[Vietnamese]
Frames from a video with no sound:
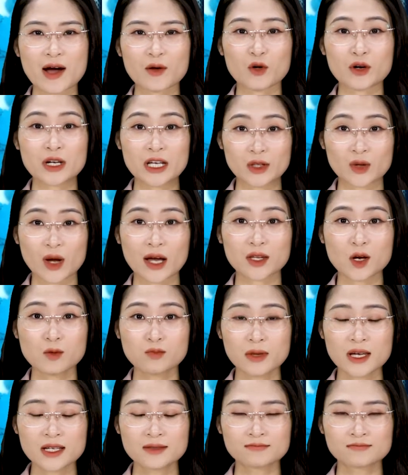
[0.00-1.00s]
của điện thoại thông
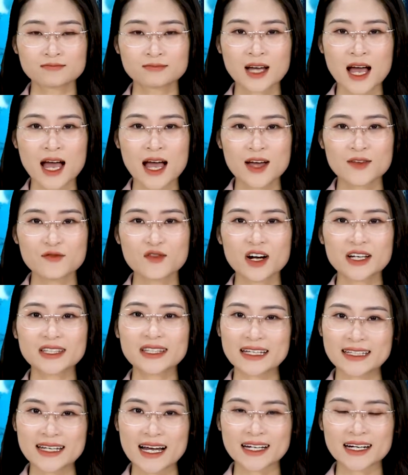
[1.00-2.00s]
minh. Với
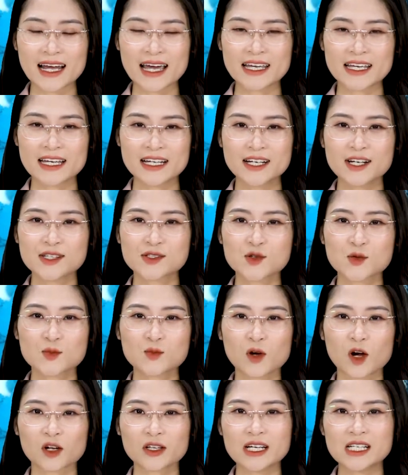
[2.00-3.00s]
tính năng này, người dùng
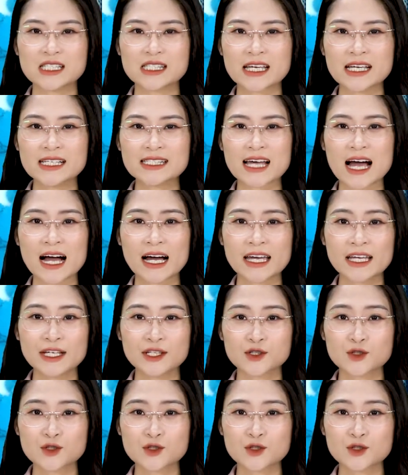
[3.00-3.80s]
có thể dễ dàng hình